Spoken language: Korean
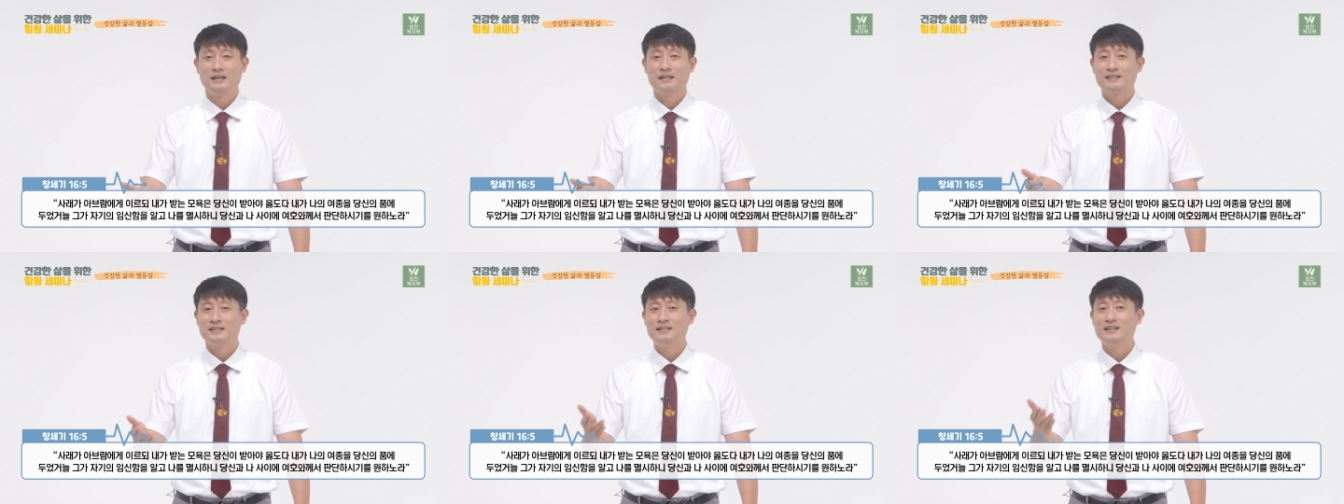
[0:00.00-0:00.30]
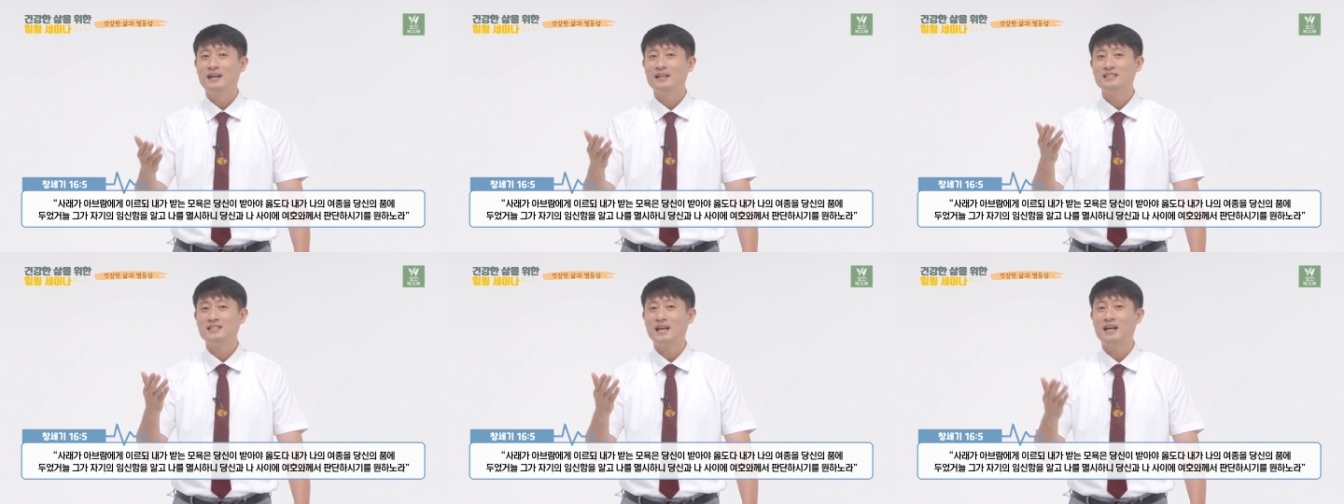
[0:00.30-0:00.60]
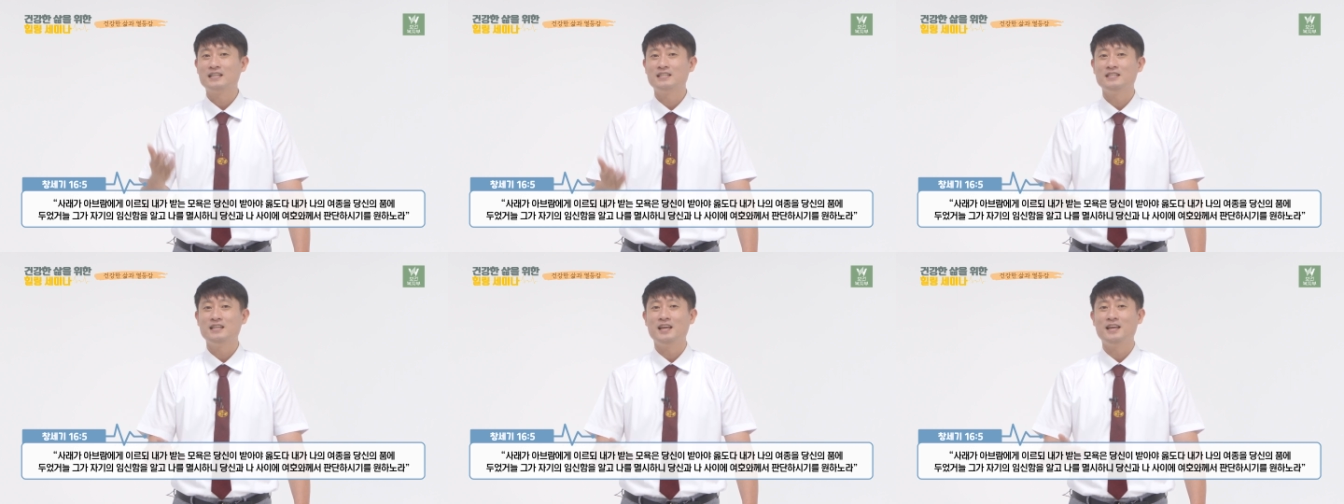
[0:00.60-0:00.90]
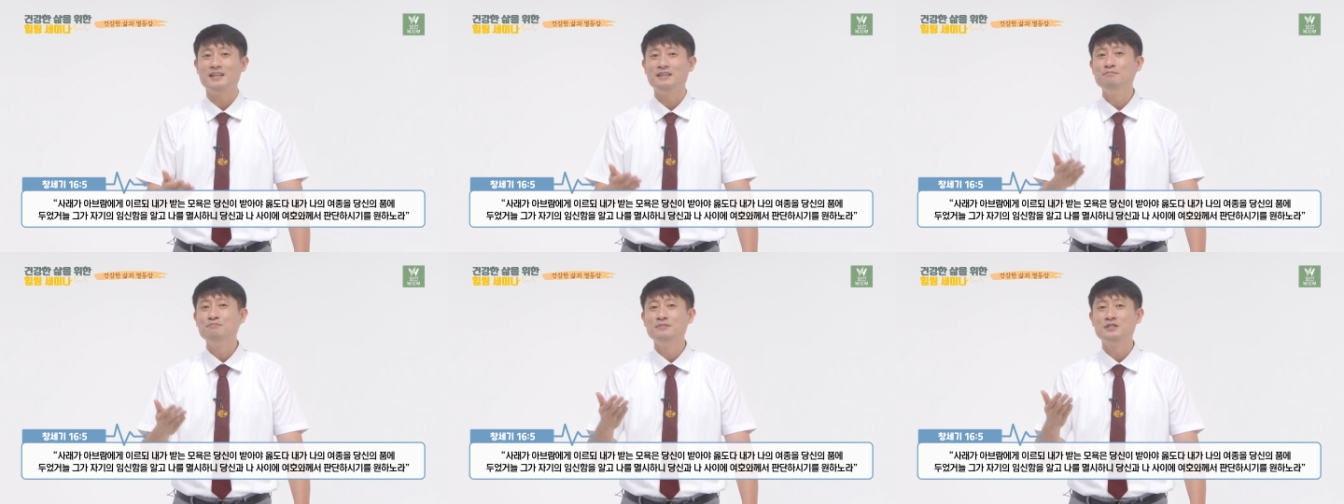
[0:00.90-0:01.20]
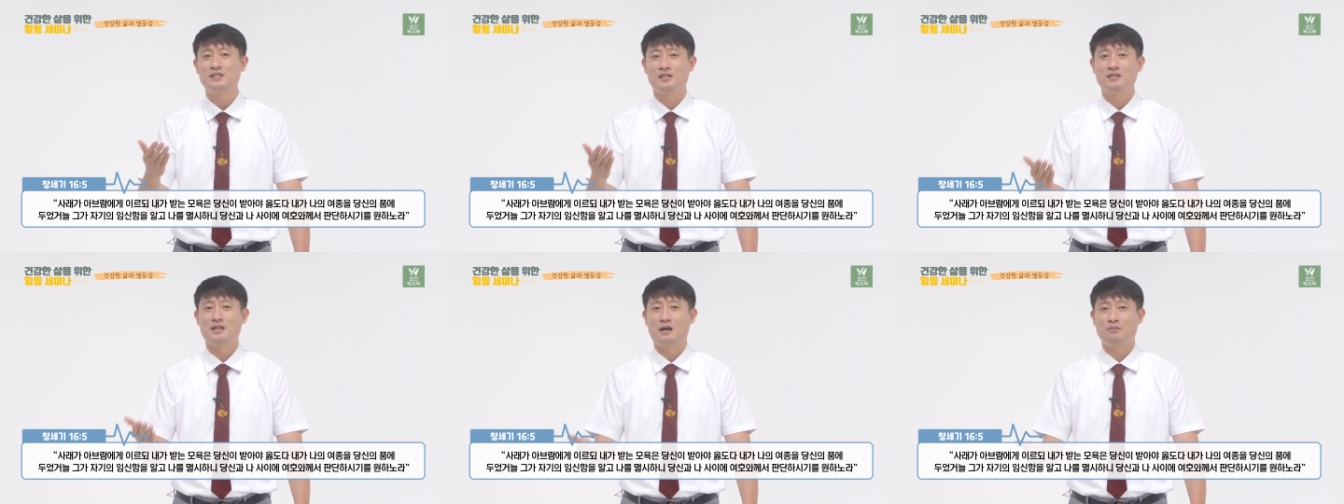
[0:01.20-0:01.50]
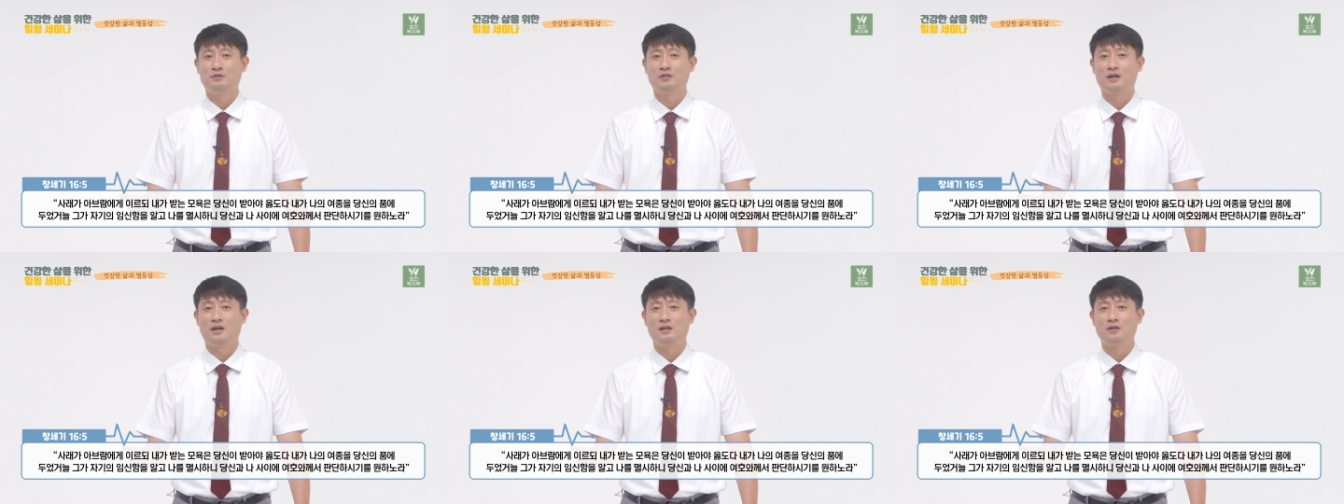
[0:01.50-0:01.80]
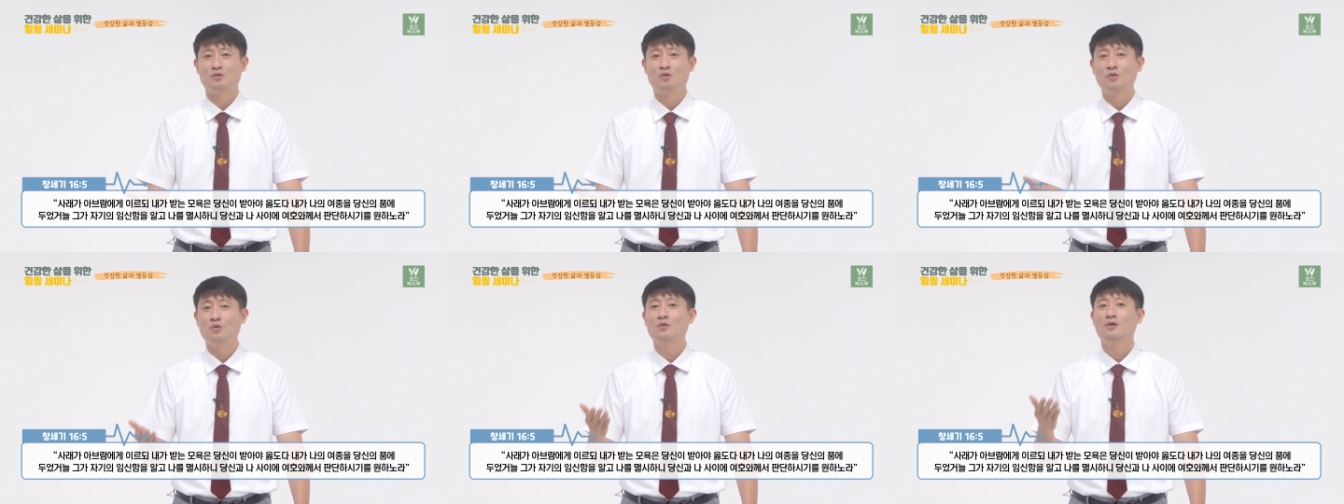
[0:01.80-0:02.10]
그가 자기의 임신함을
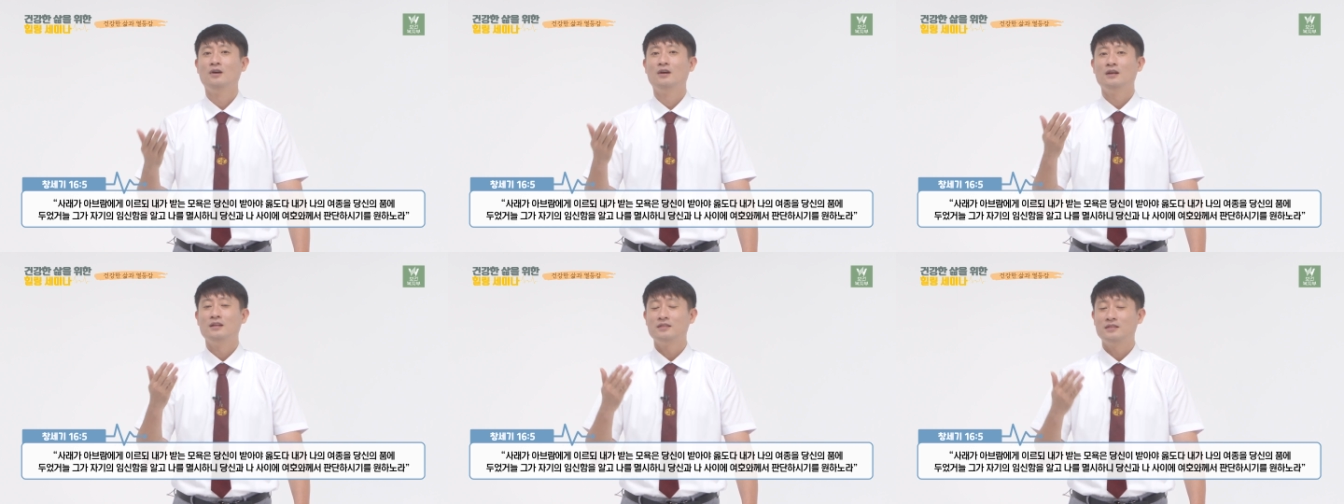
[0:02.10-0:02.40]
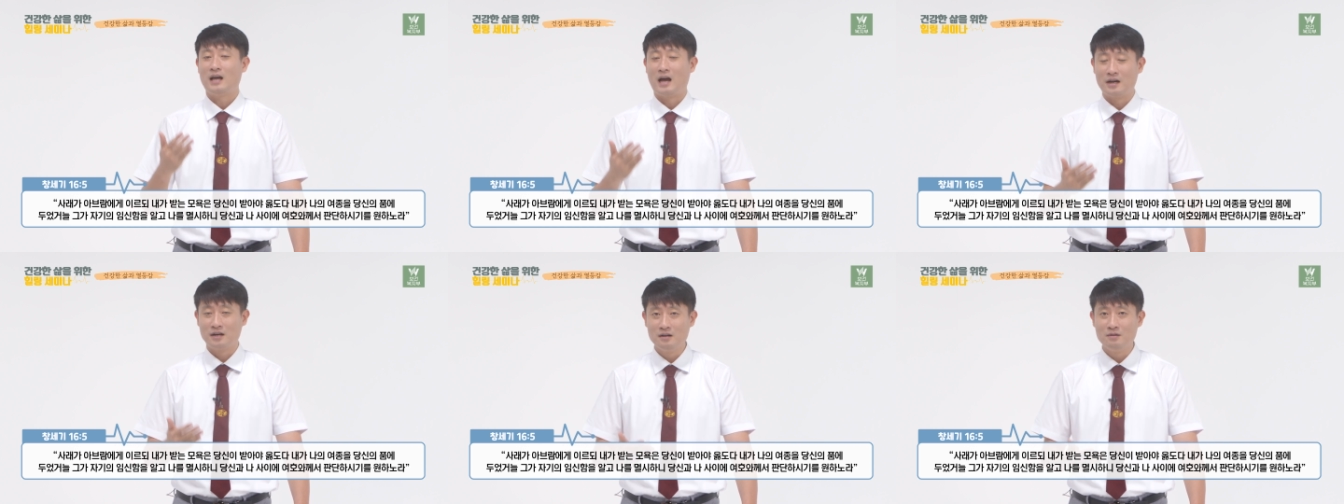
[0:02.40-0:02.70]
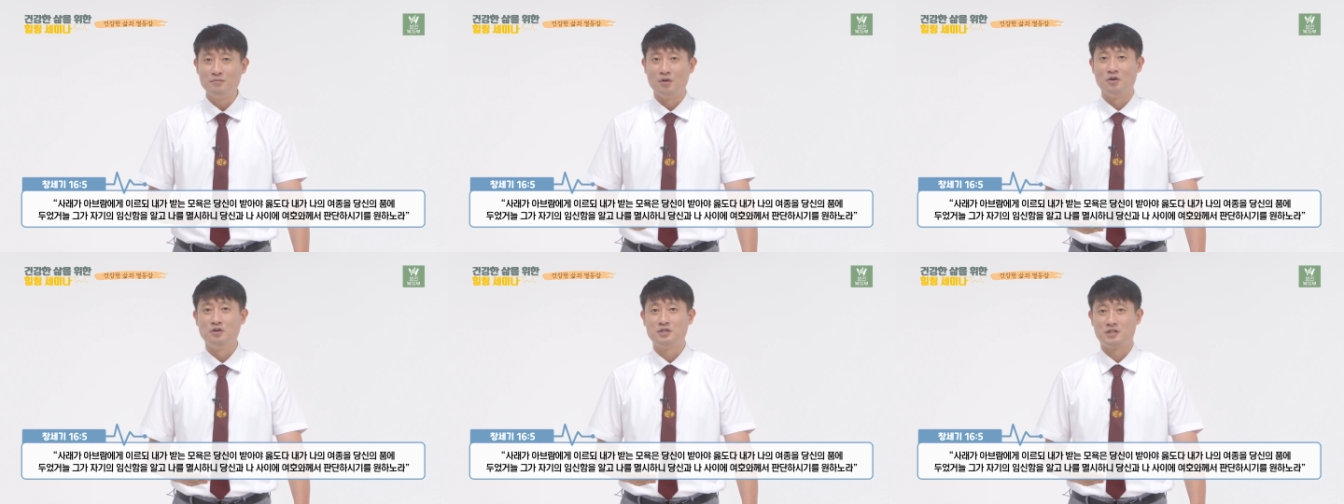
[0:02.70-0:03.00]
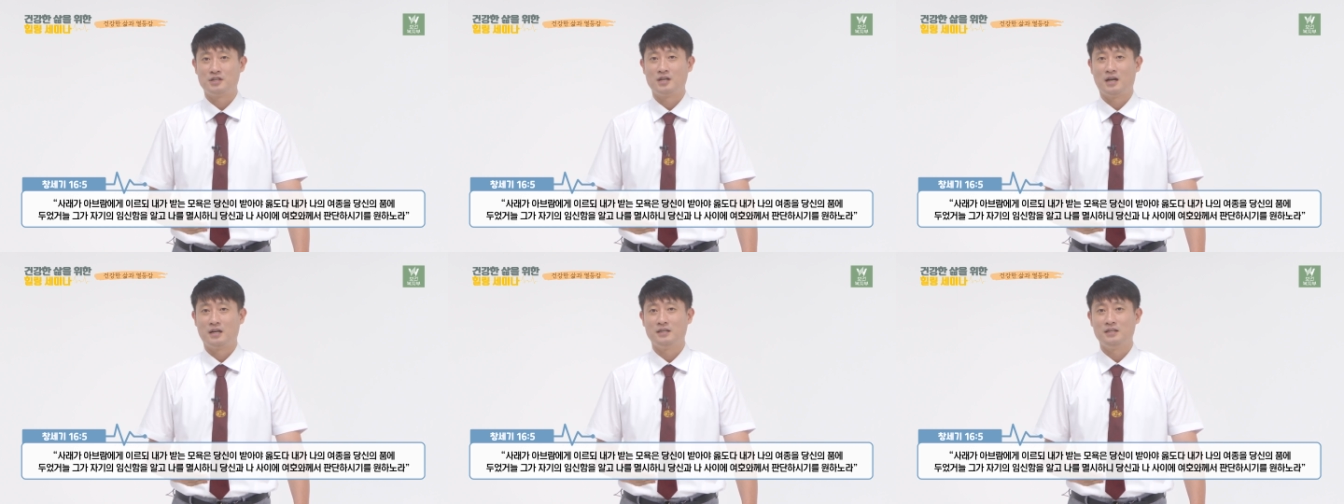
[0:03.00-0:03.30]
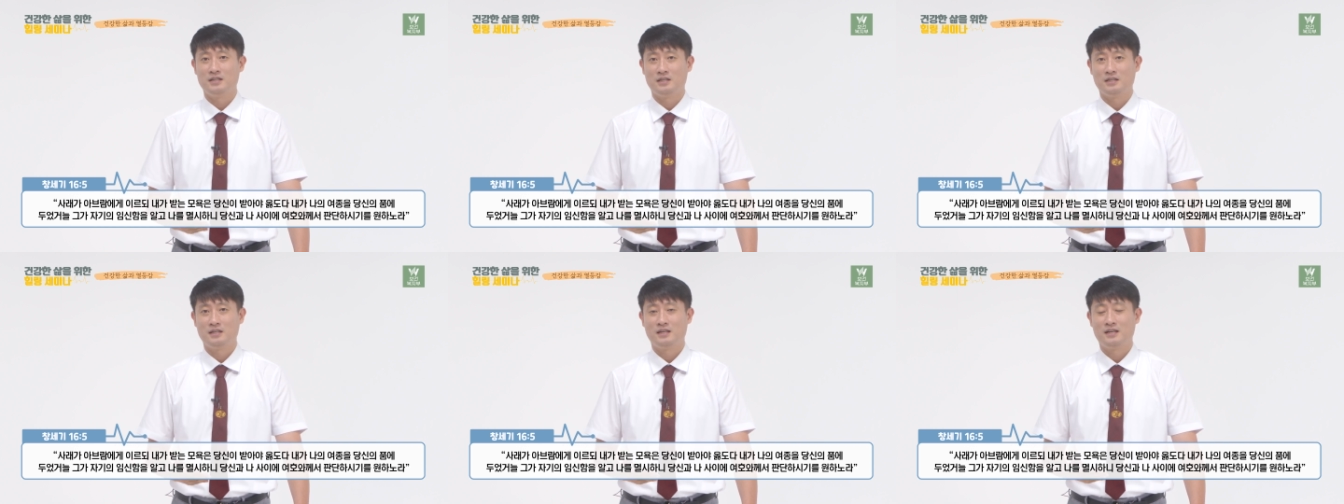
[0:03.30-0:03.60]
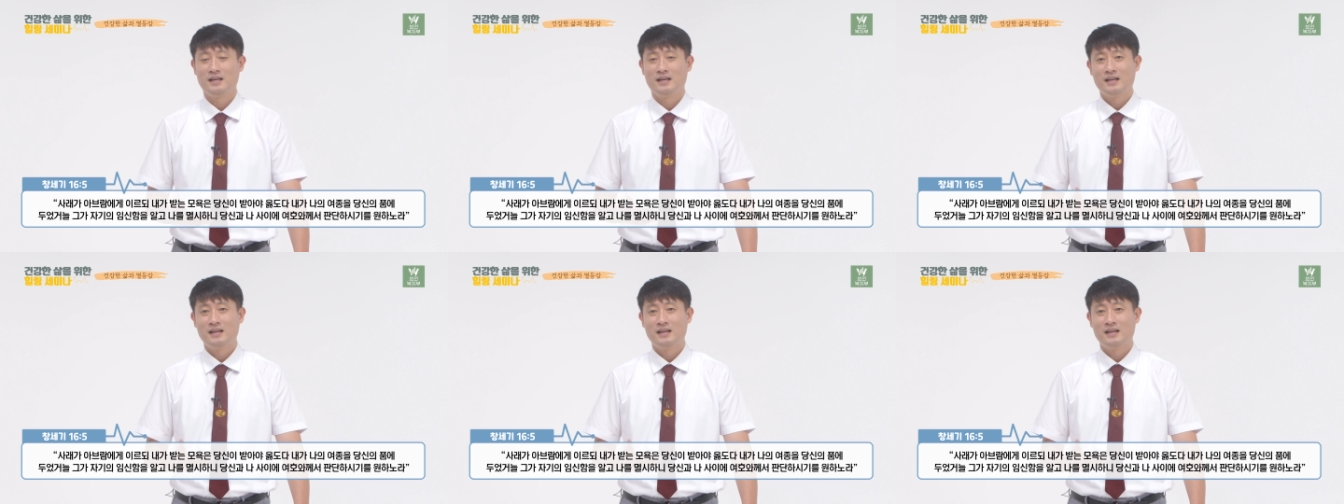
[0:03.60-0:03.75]
알고 나를 멸시하니